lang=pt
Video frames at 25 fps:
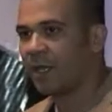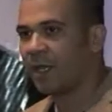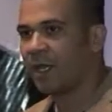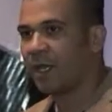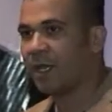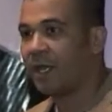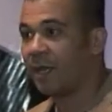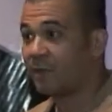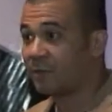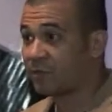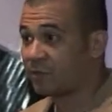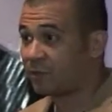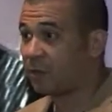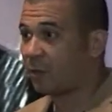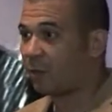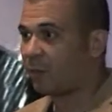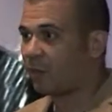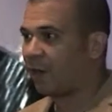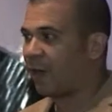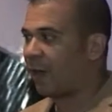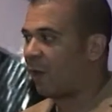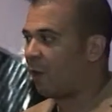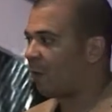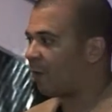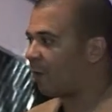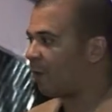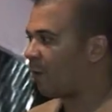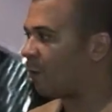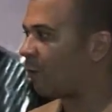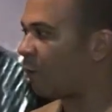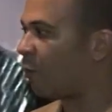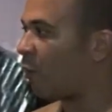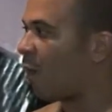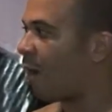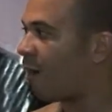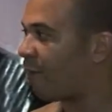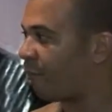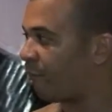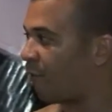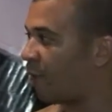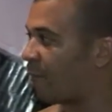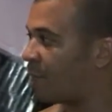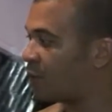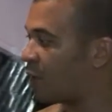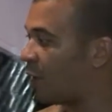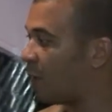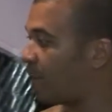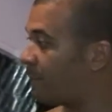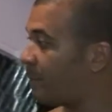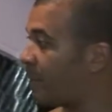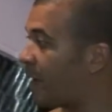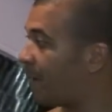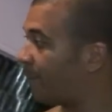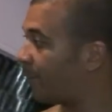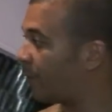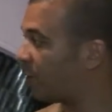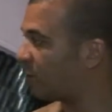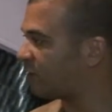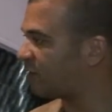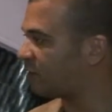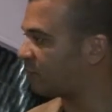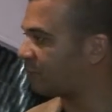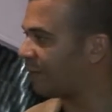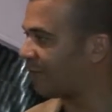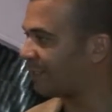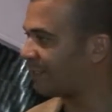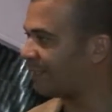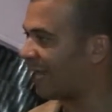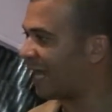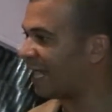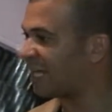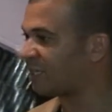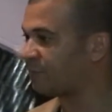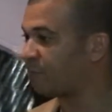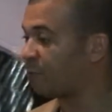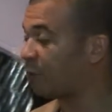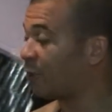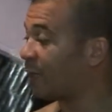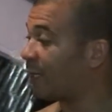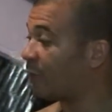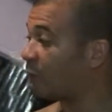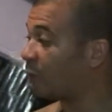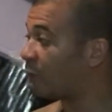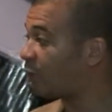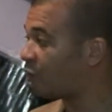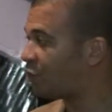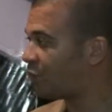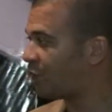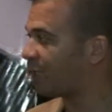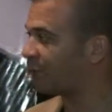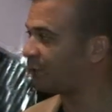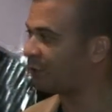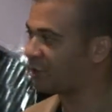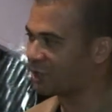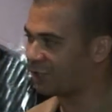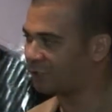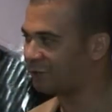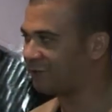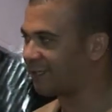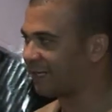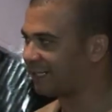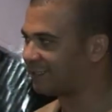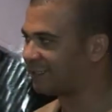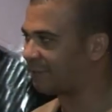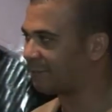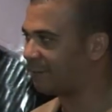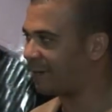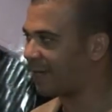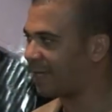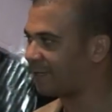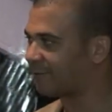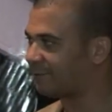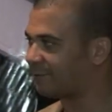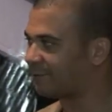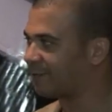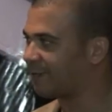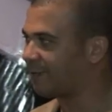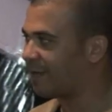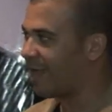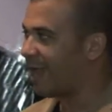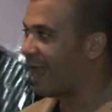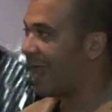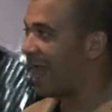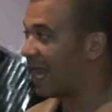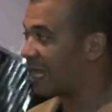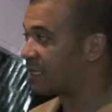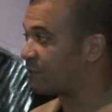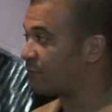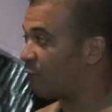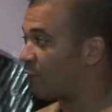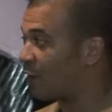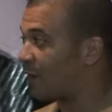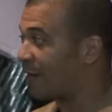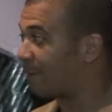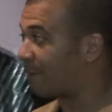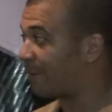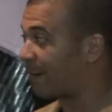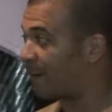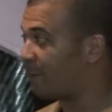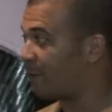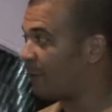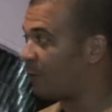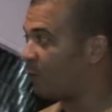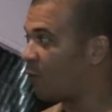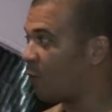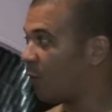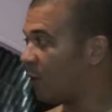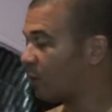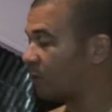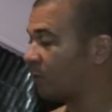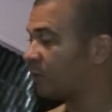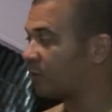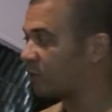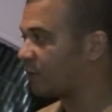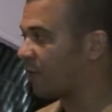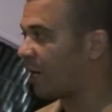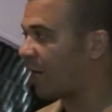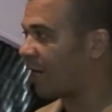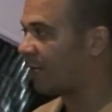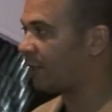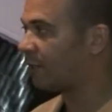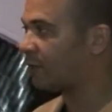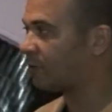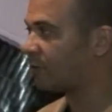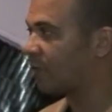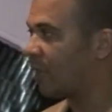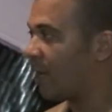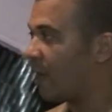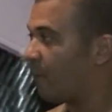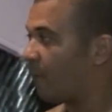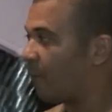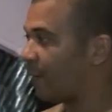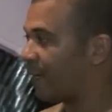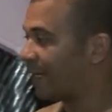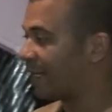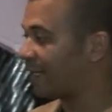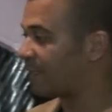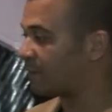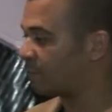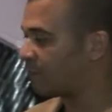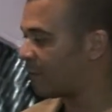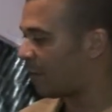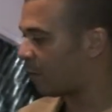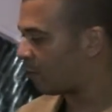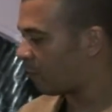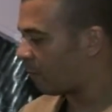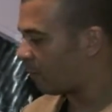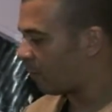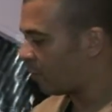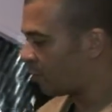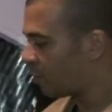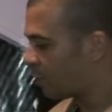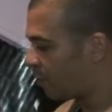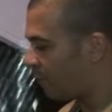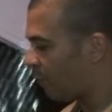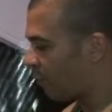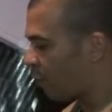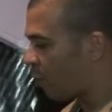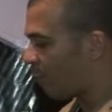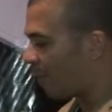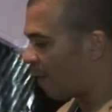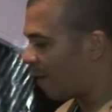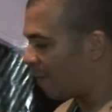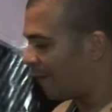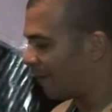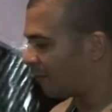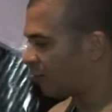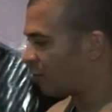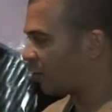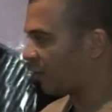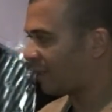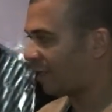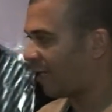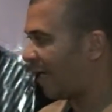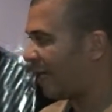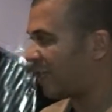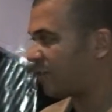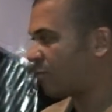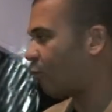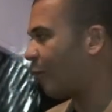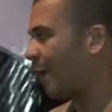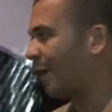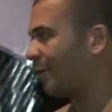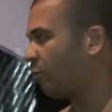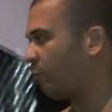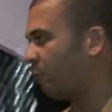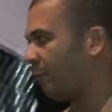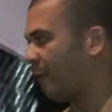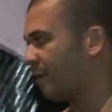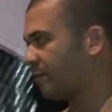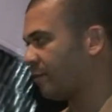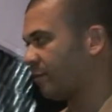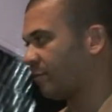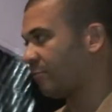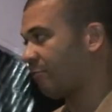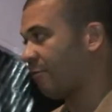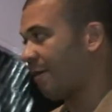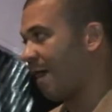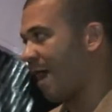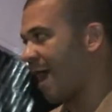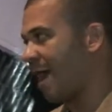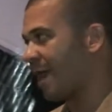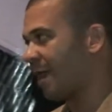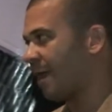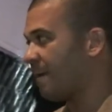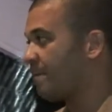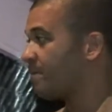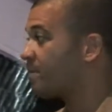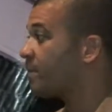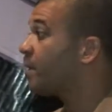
E isso é, é, é uma forma de eu me aproximar delas, porque quando chega no dia do casamento, elas vão olhar para mim com outros olhos. Porque elas me, eu tive acompanhamento de três, quatro meses com ela.